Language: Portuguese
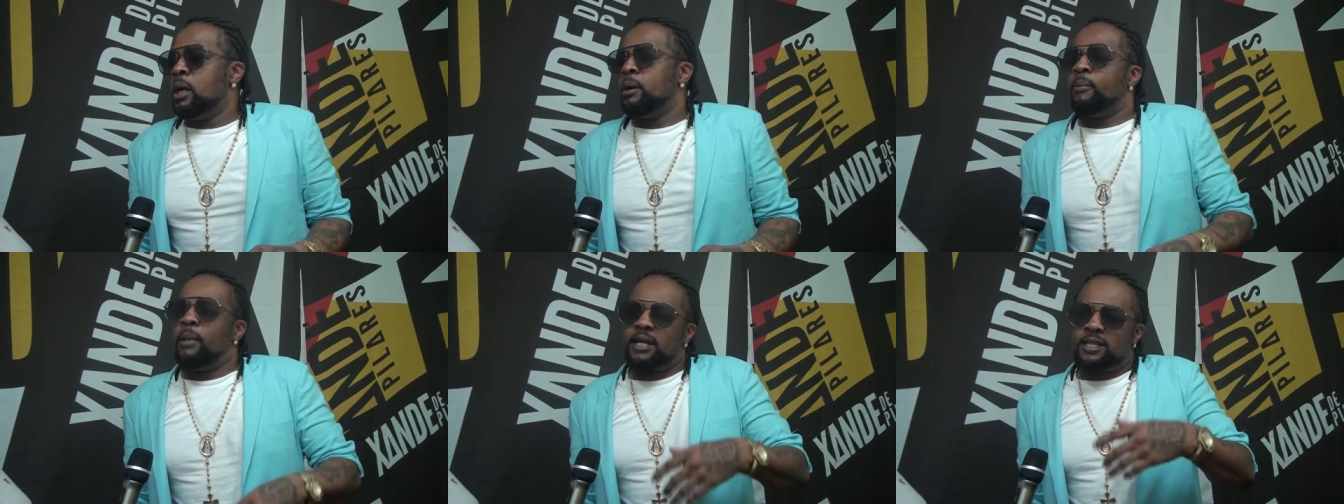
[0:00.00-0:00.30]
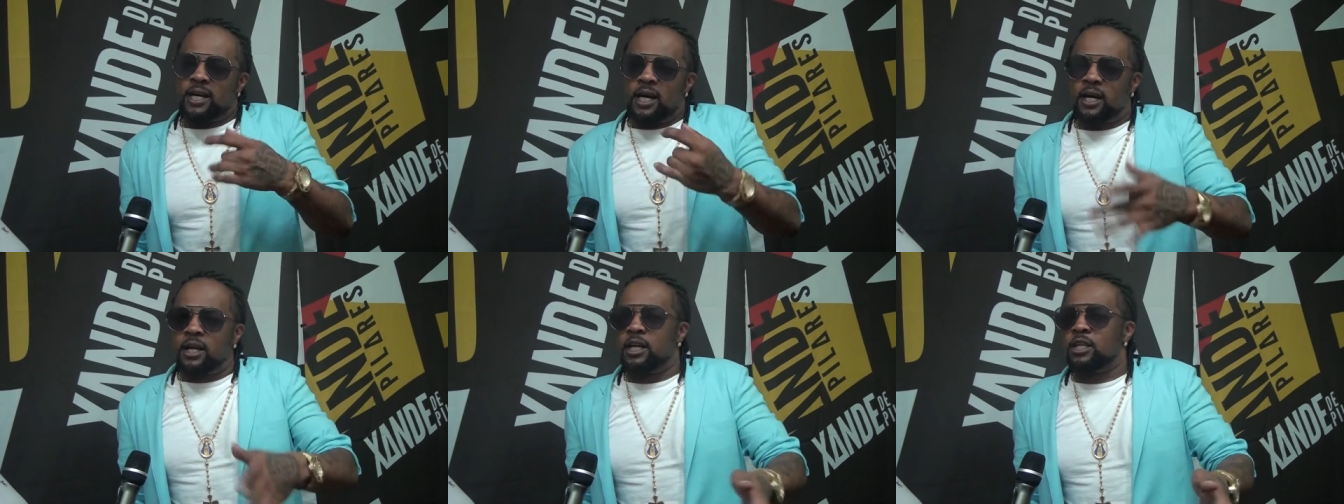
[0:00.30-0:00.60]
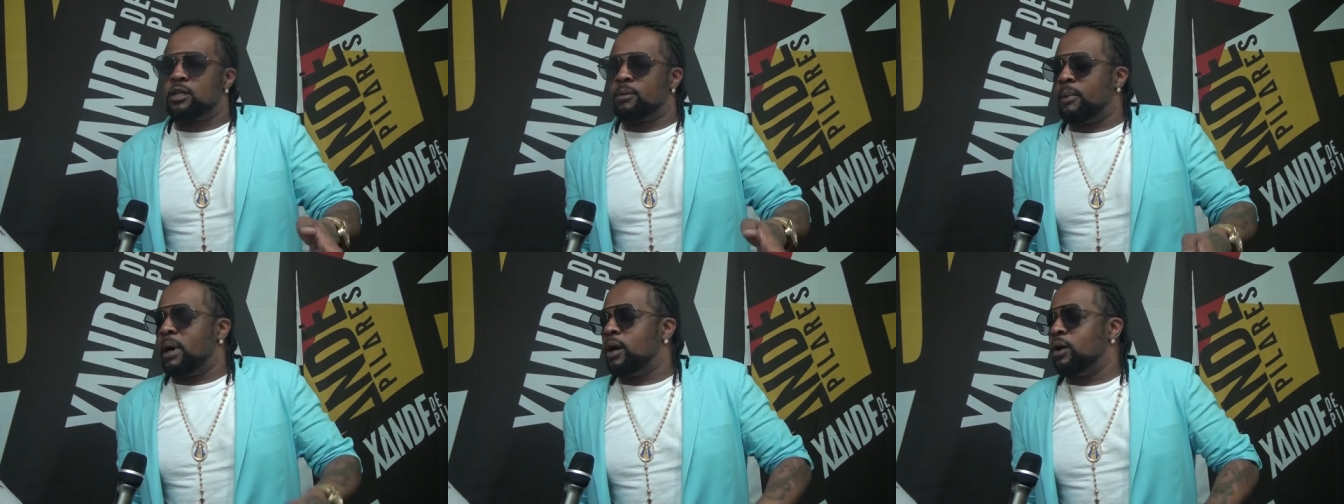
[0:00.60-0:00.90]
Mas a
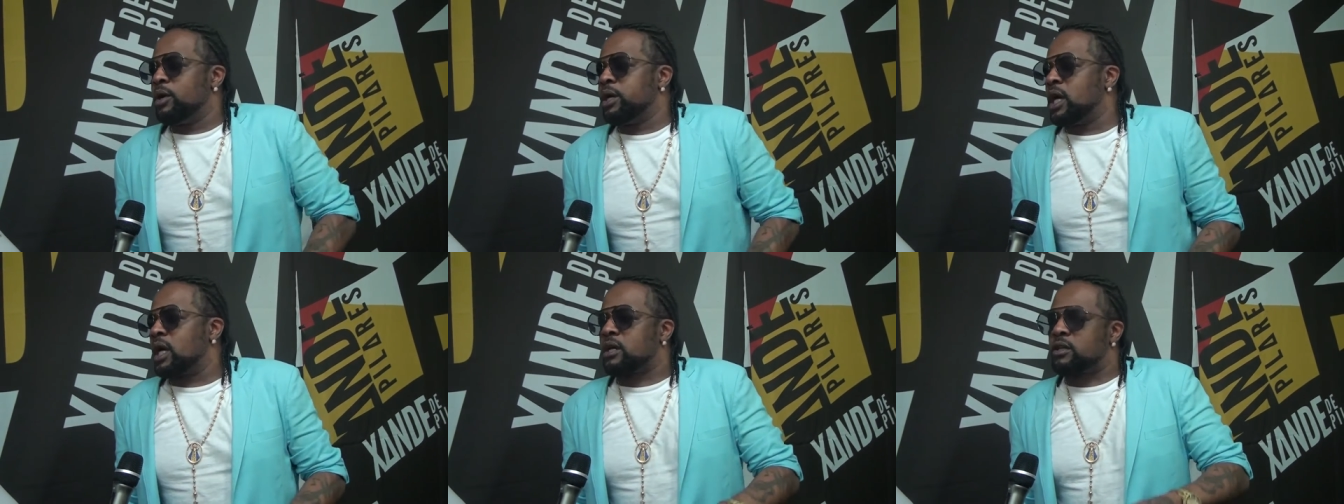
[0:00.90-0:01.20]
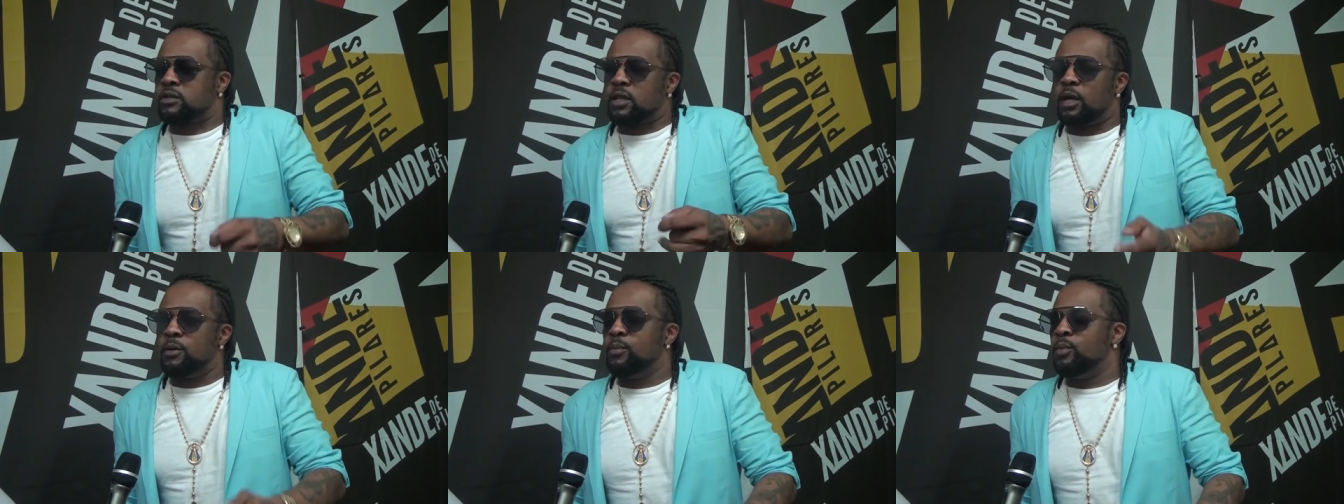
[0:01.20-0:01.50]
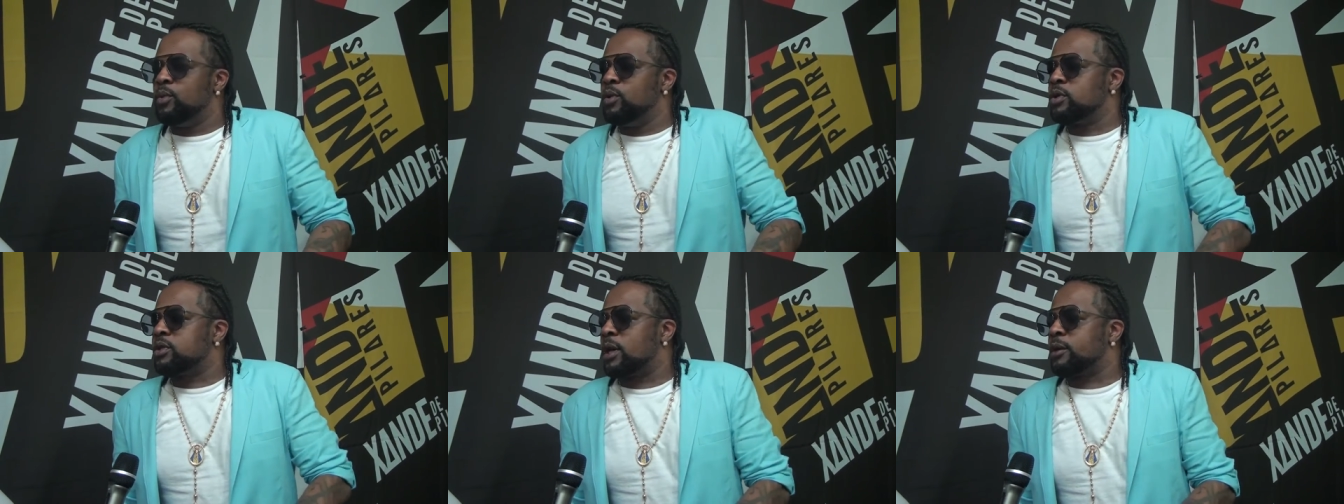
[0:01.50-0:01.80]
grande maioria que tem
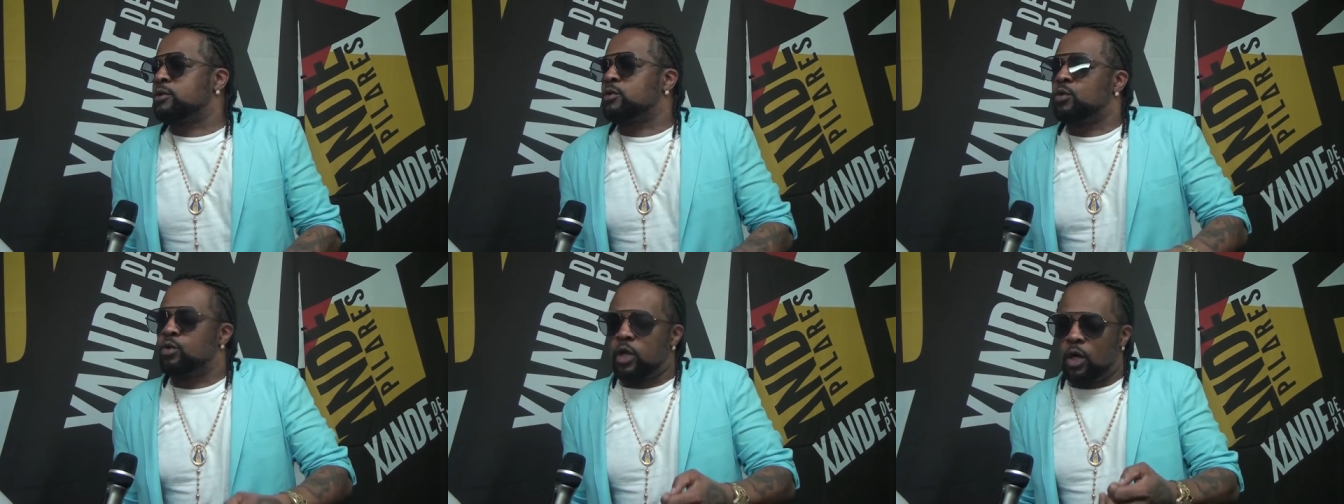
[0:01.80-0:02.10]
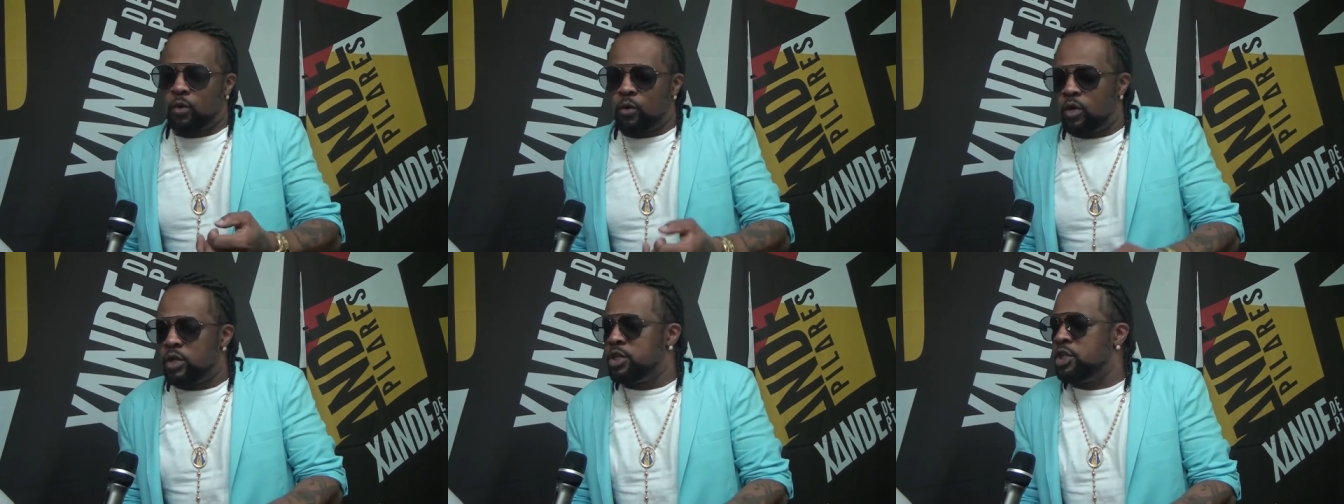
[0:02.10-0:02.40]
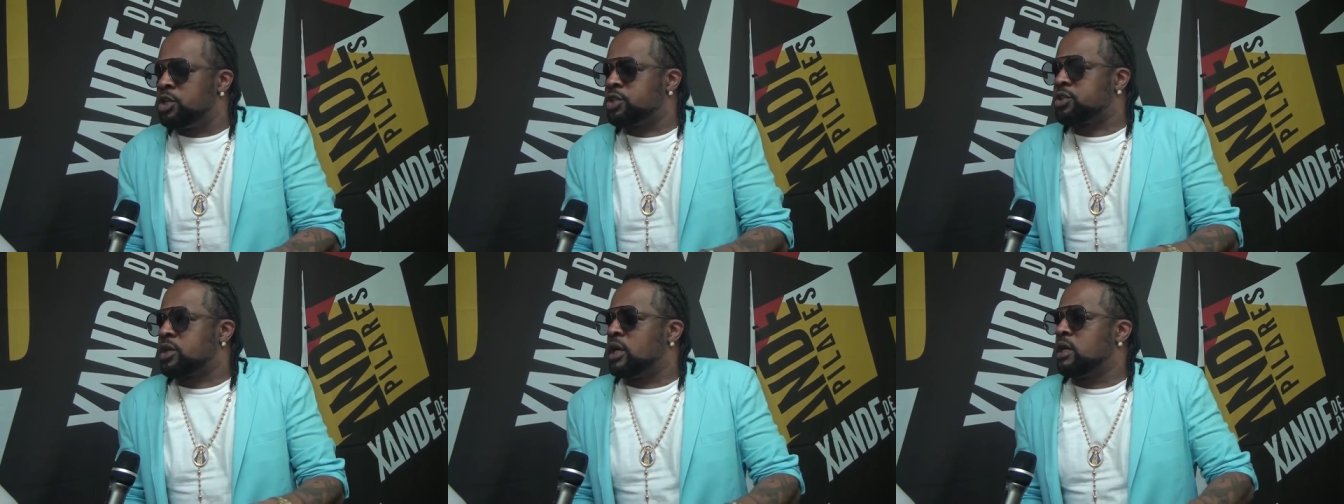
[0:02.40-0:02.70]
muito é tudo
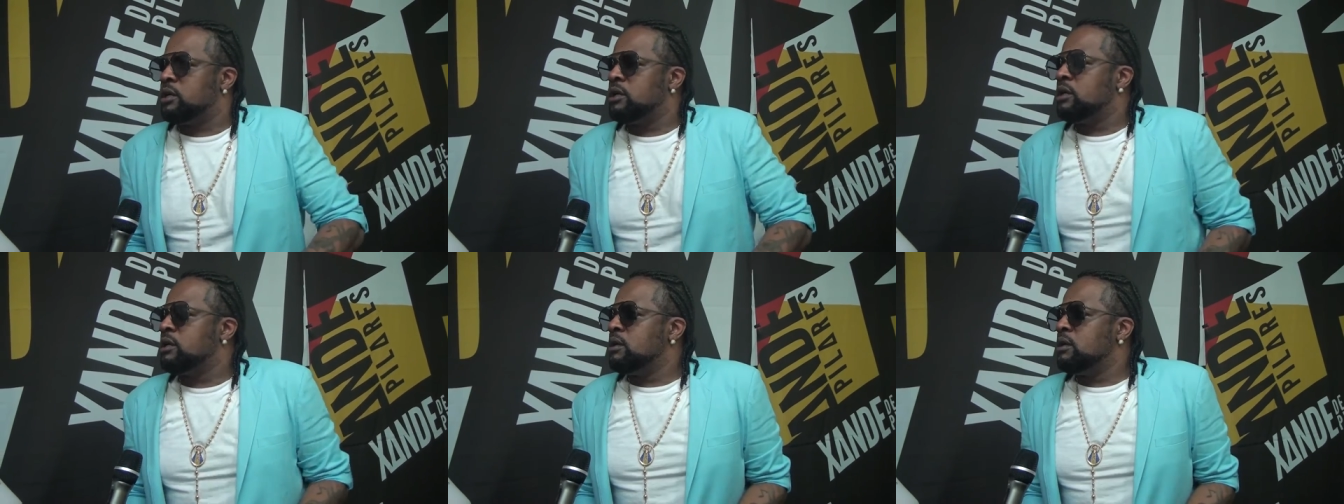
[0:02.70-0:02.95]
egoísta.